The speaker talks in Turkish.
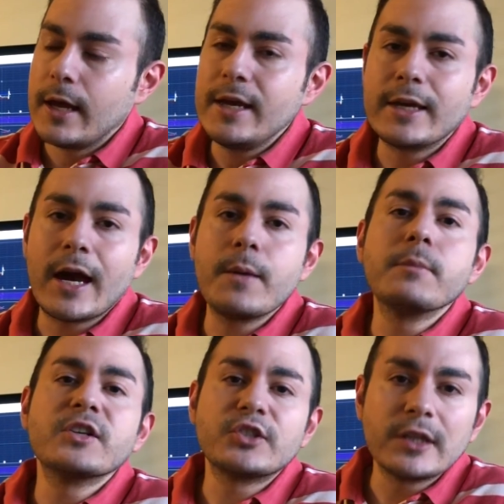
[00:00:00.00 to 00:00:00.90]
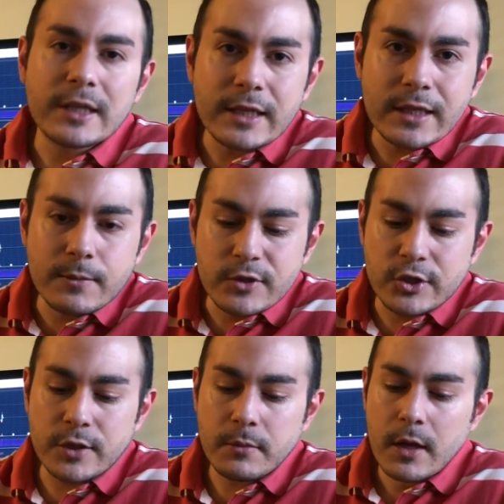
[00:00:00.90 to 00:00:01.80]
E, hikayemin başında da ne
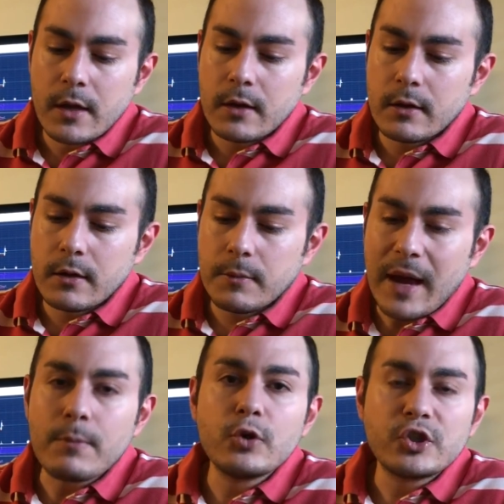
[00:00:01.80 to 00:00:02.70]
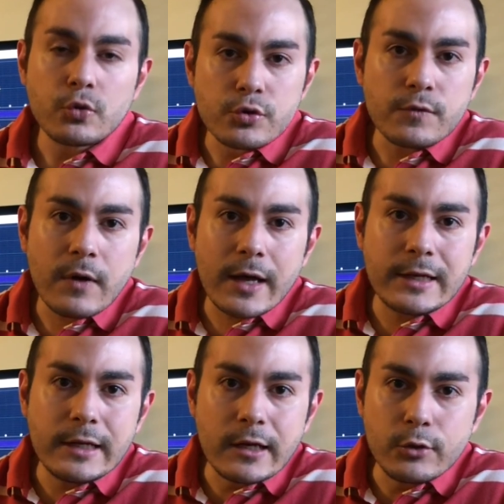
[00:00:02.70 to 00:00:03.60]
demiştim? Ee, ben bu işi uzun
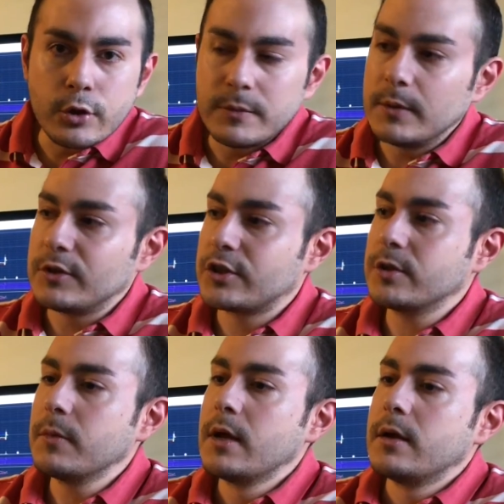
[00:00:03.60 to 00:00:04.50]
vadeli inanıyorum demiştim.